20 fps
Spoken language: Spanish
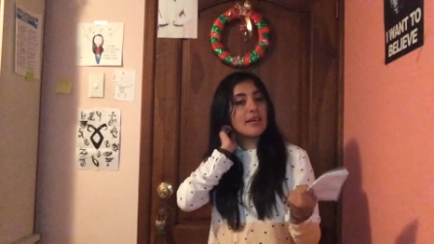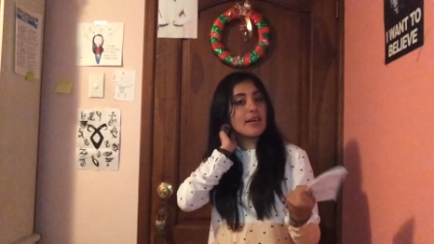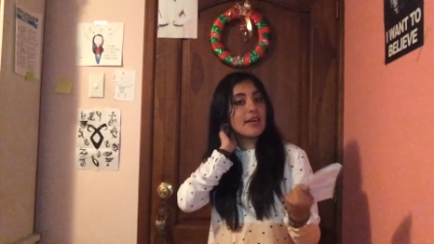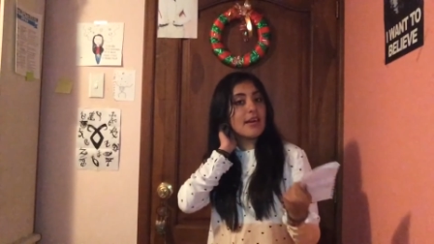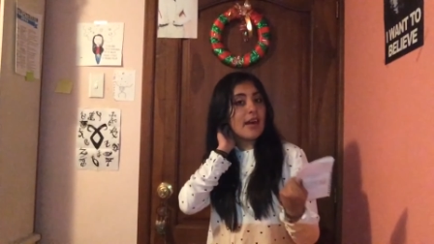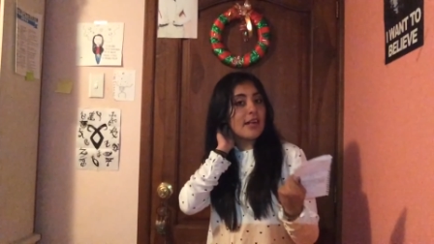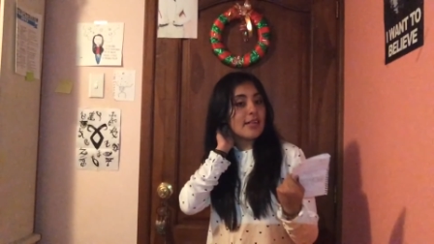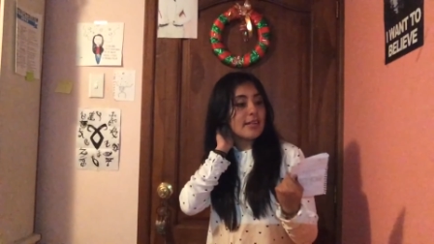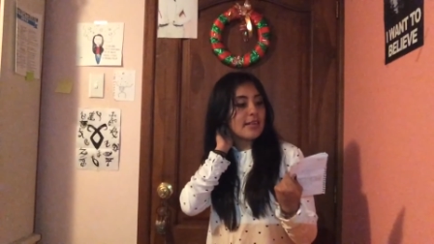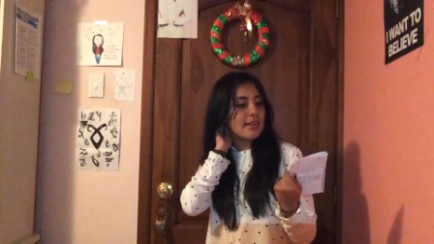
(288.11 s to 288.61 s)

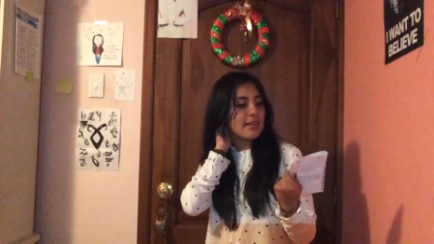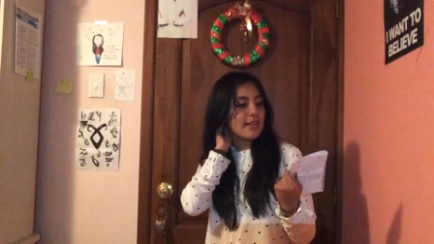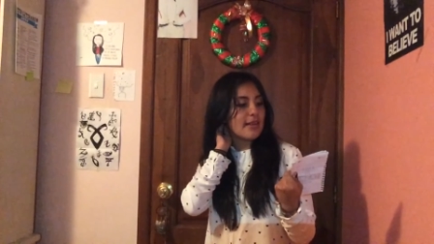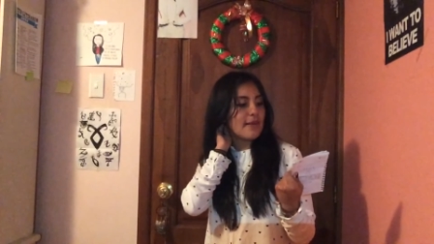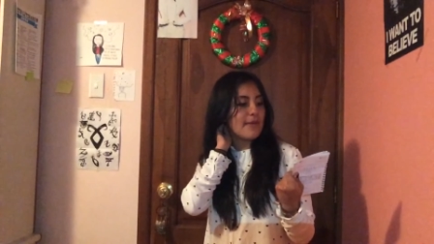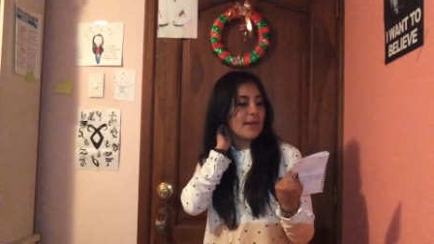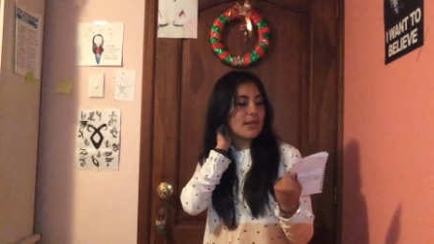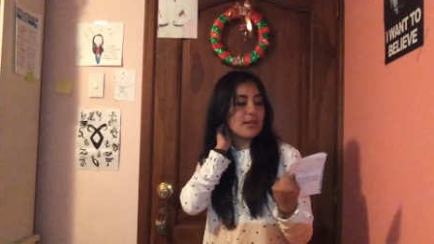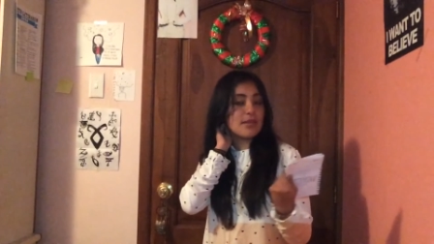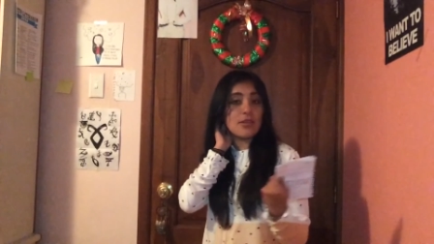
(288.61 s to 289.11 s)
hasta ah, está
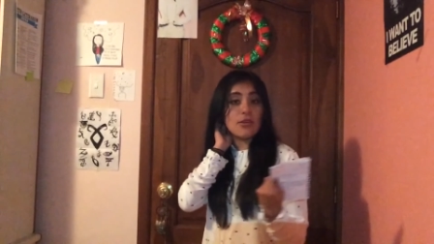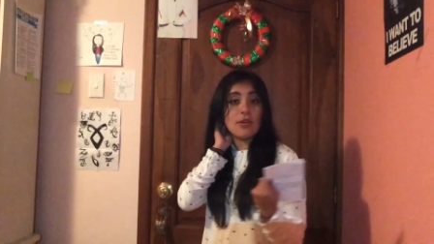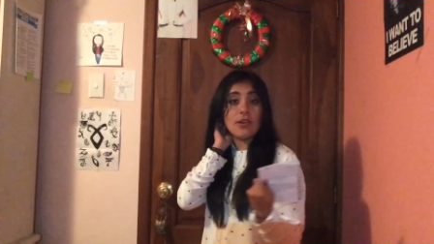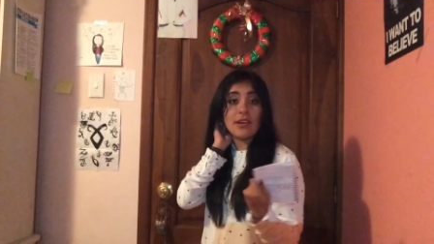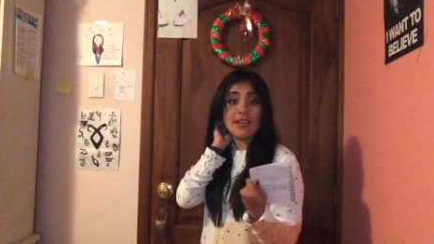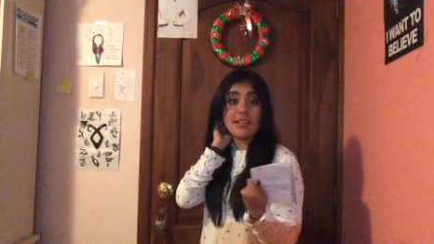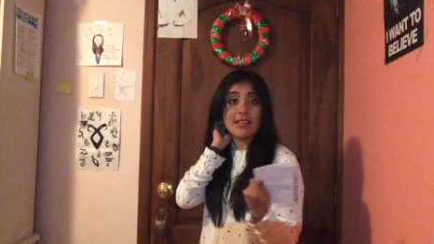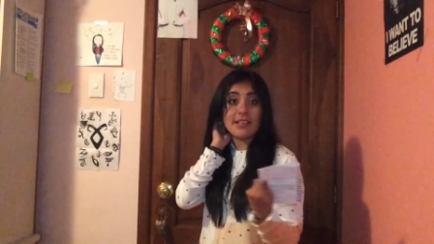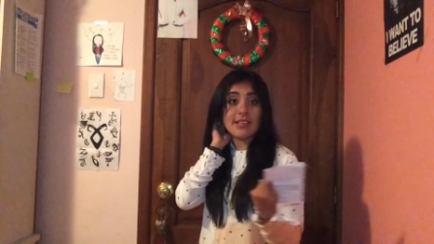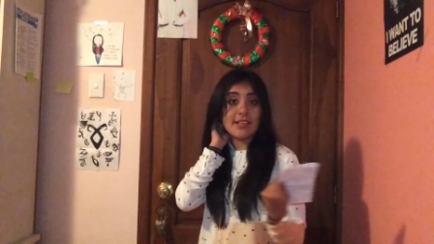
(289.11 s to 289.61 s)
20
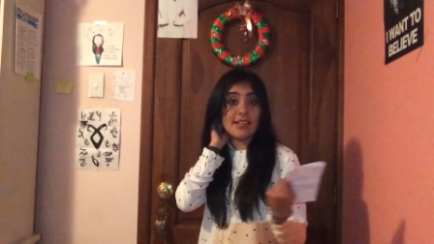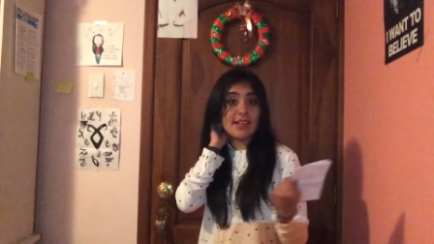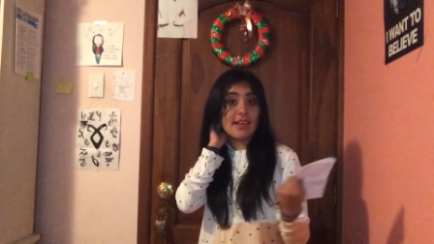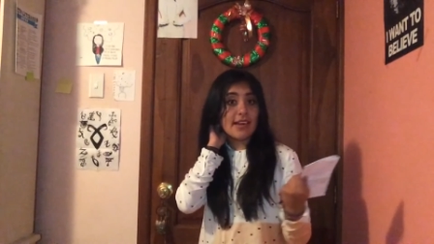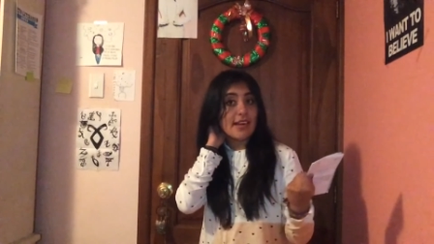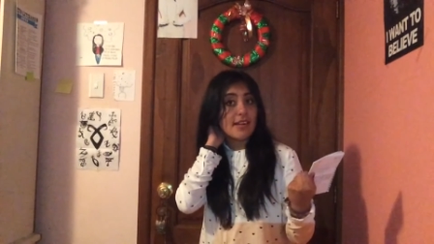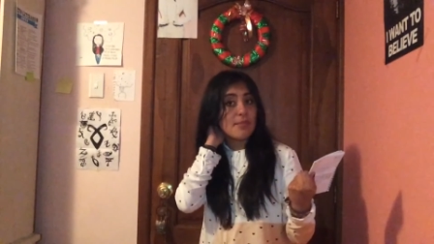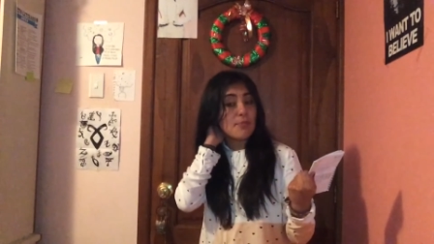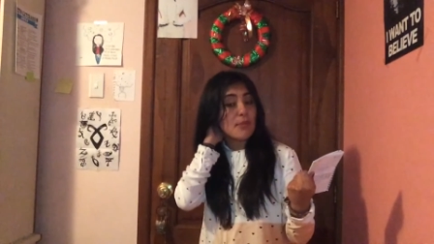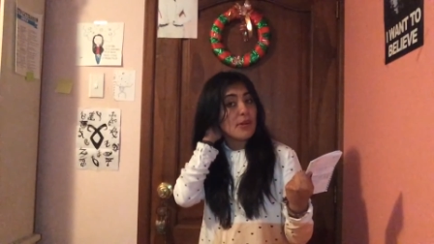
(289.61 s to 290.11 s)
dólares. Así
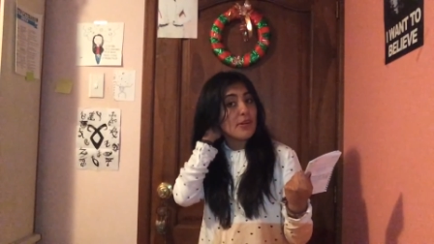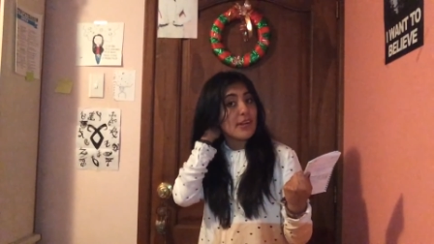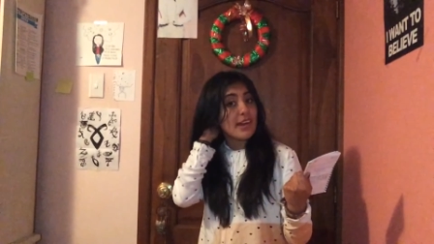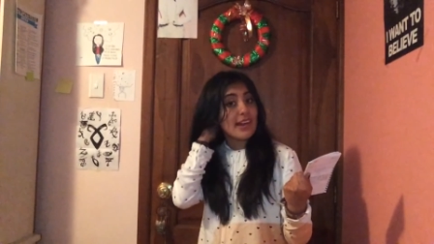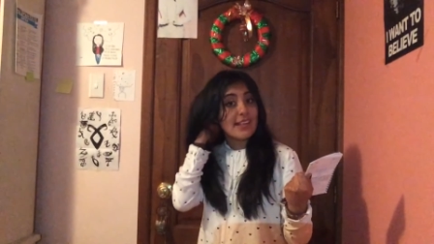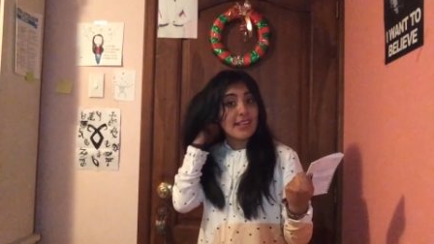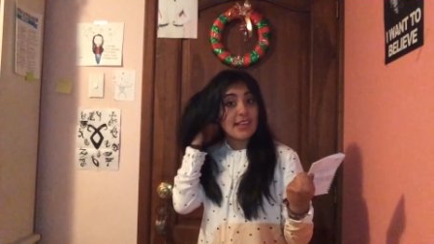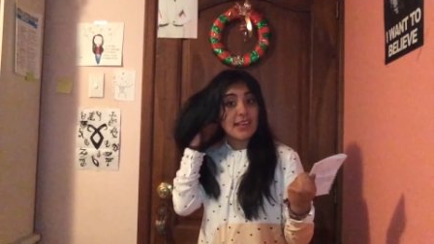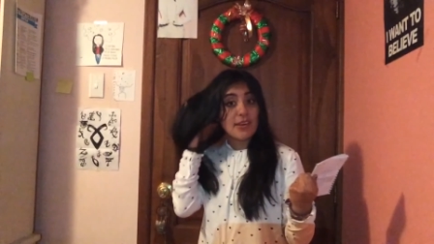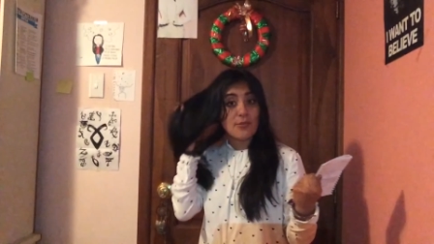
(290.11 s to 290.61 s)
que espero que
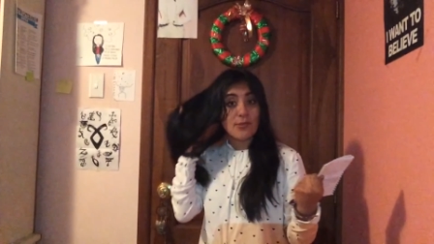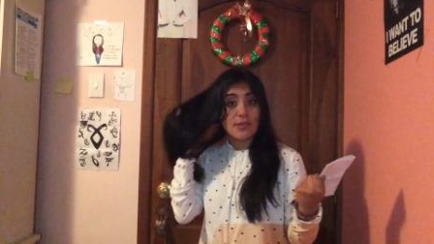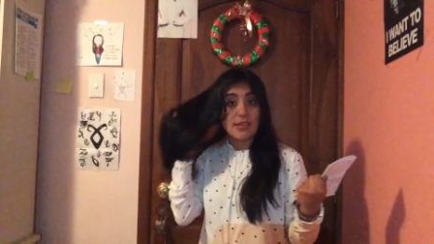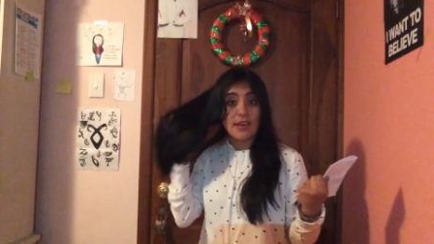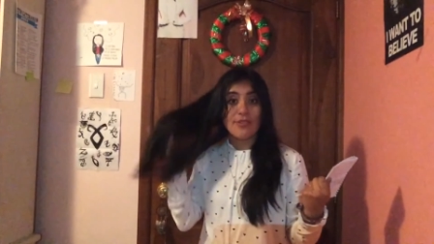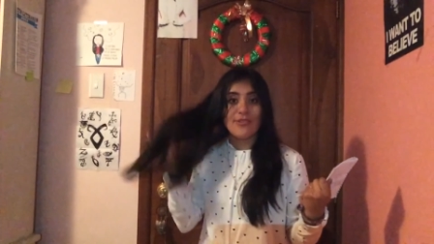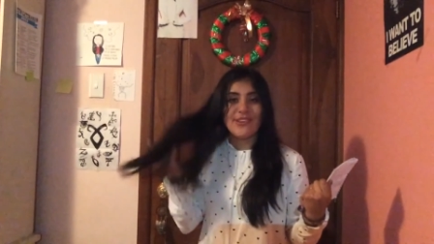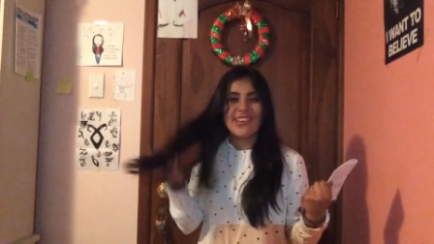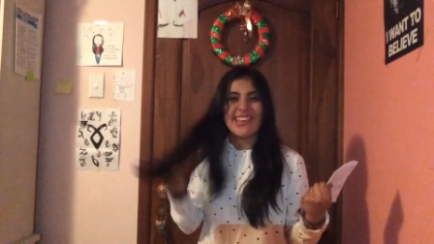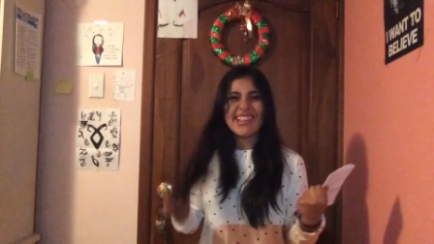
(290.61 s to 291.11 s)
les haya
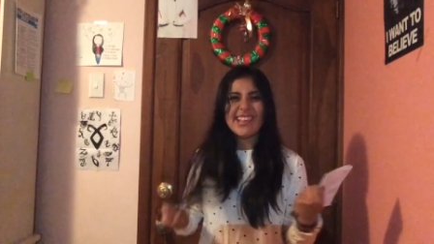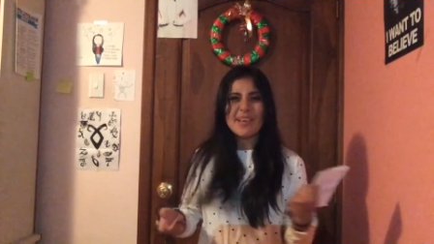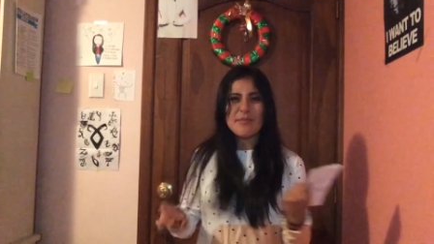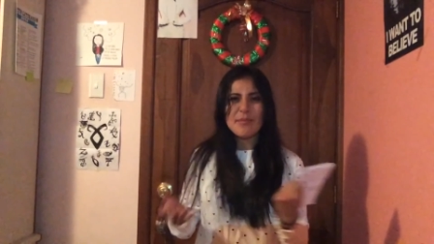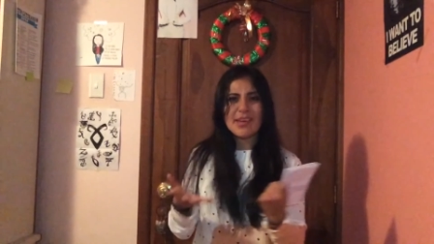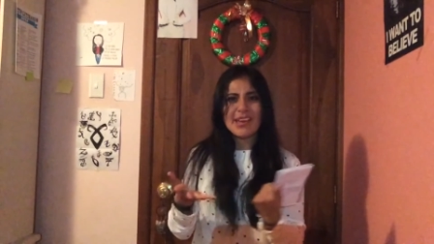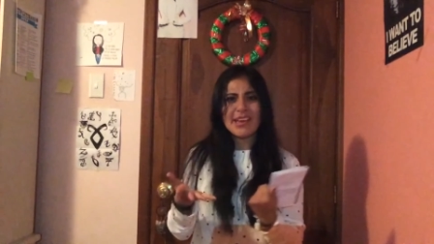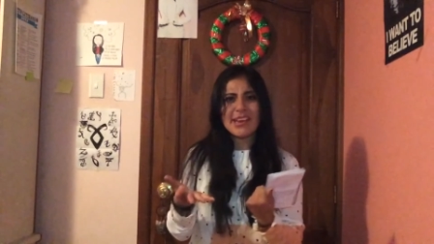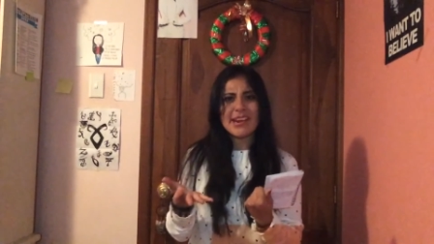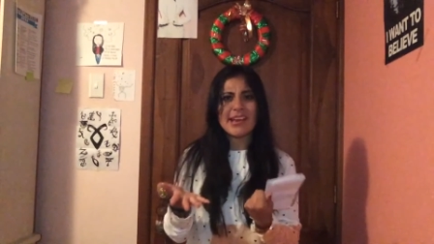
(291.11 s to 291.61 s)
gustado y
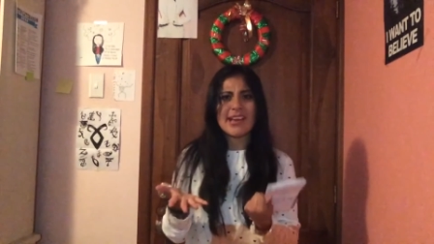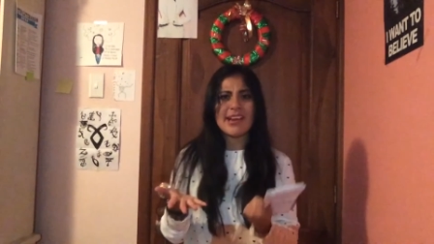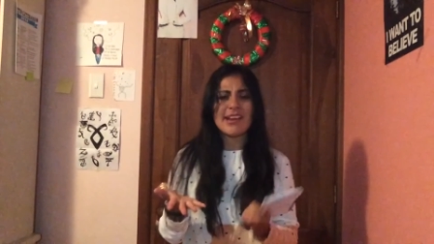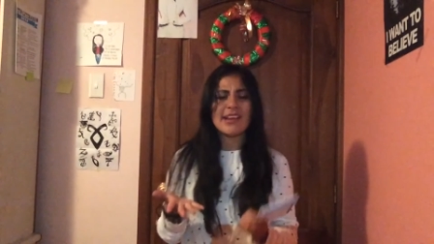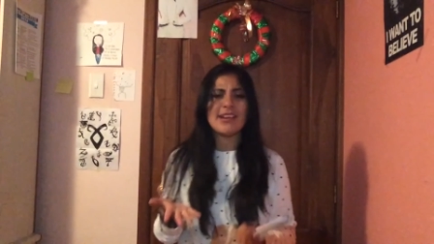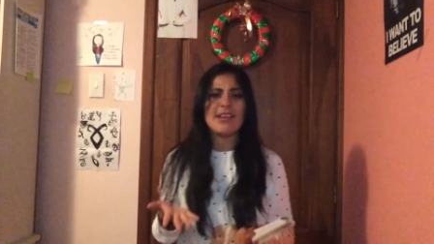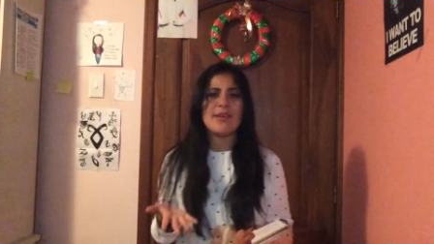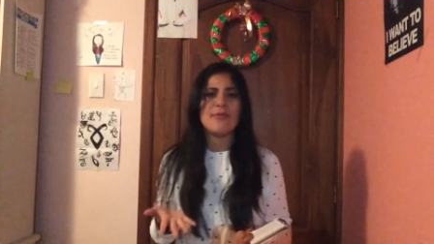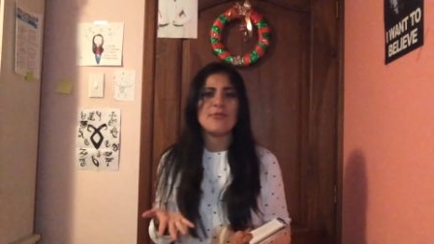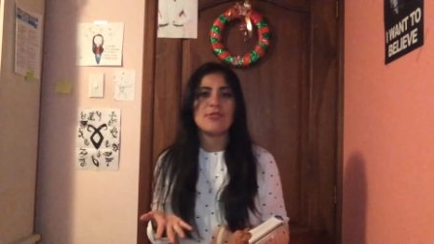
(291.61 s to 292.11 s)
también que
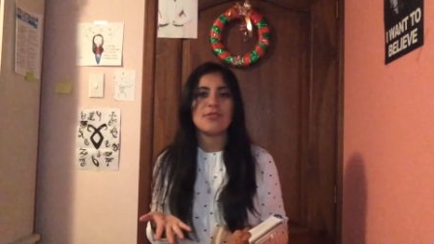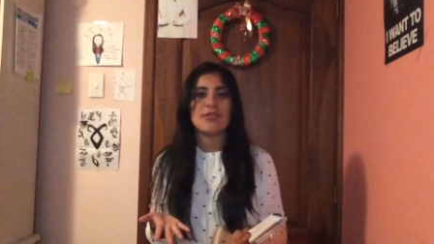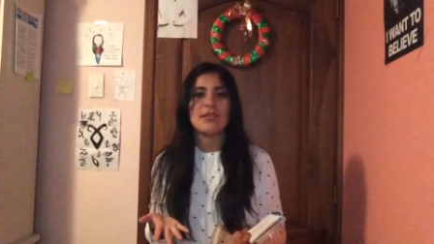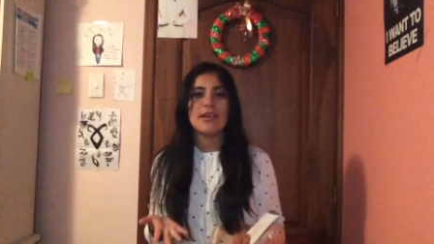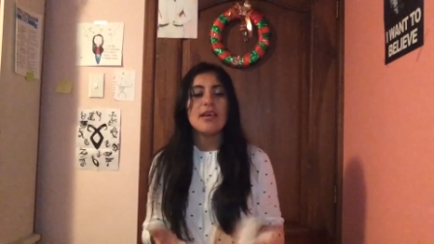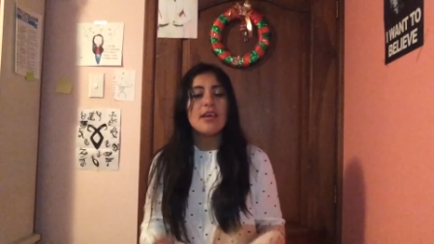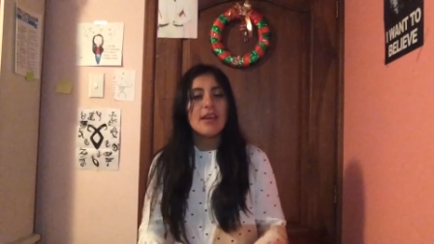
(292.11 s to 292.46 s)
regalen libros.